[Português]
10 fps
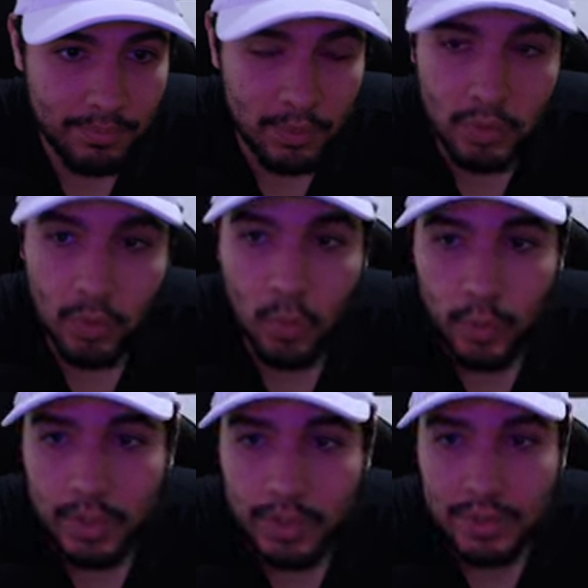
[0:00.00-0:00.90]
Não são
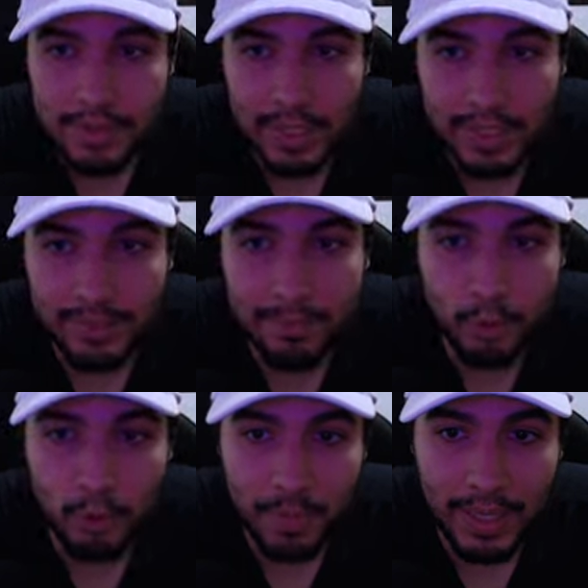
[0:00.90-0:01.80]
ruins, tem
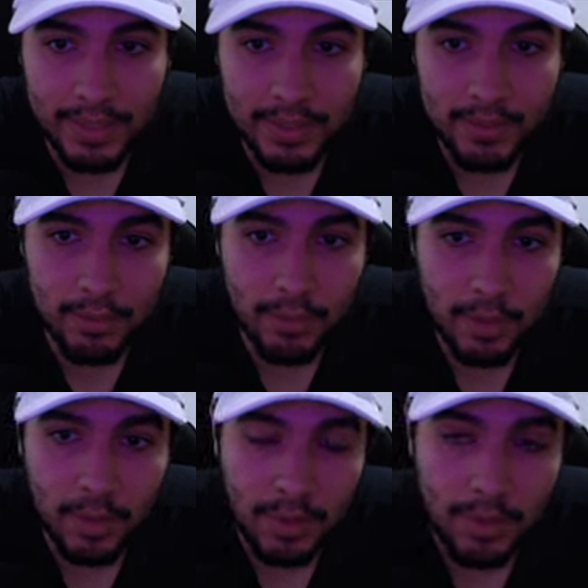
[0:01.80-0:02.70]
build pra isso,
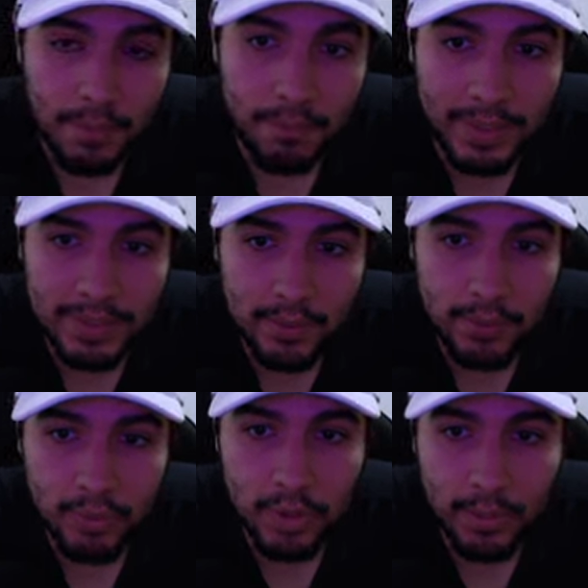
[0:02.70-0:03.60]
mas não
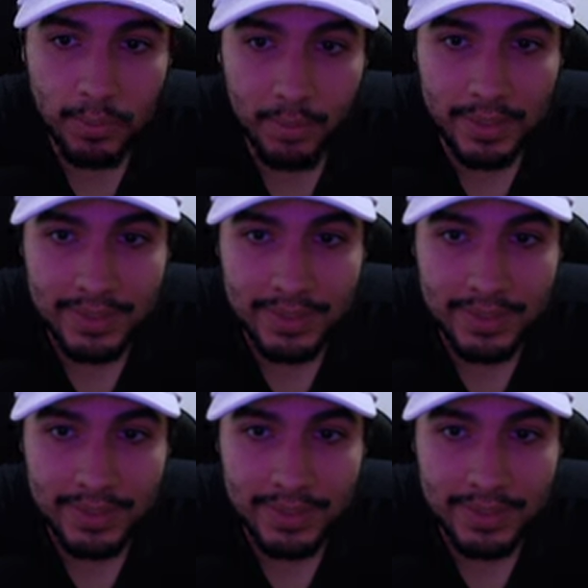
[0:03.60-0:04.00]
funciona muito bem.